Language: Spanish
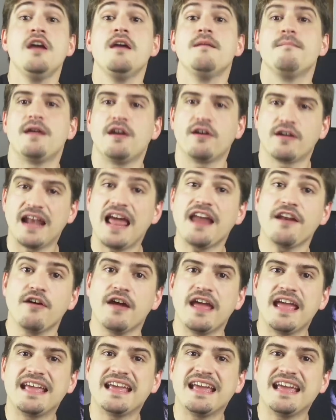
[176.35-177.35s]
Pero claro,
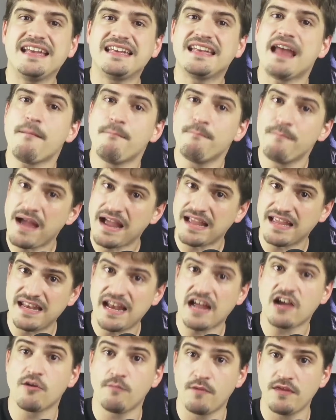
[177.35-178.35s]
es que estas
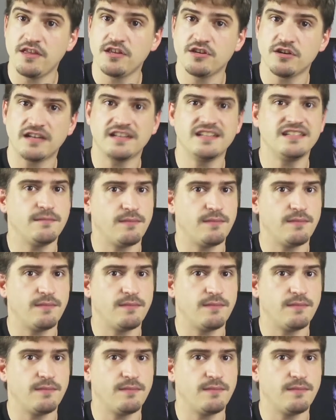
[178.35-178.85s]
máquinas, como he dicho antes,